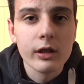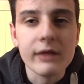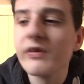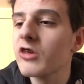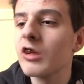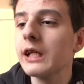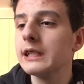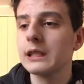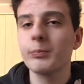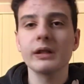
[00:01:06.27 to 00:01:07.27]
Invece
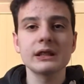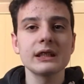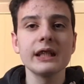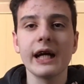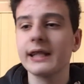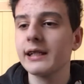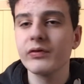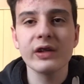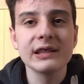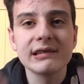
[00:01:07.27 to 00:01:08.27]
l'Inter per segnare deve
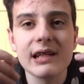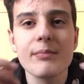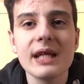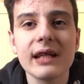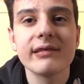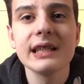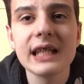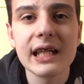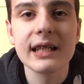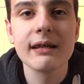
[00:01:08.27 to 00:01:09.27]
fare 3000
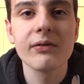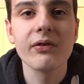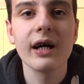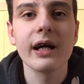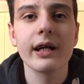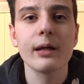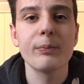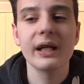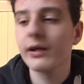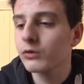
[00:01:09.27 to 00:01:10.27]
tiri, deve fare,
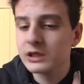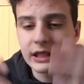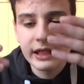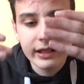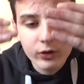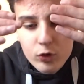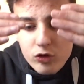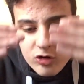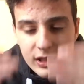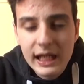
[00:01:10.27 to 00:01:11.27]
perché non, segne, non
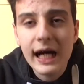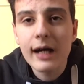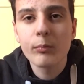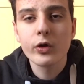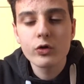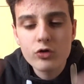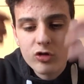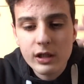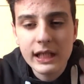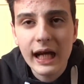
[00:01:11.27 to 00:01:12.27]
segniamo, non
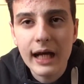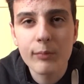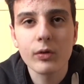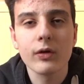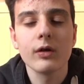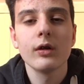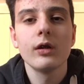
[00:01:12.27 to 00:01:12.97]
segniamo.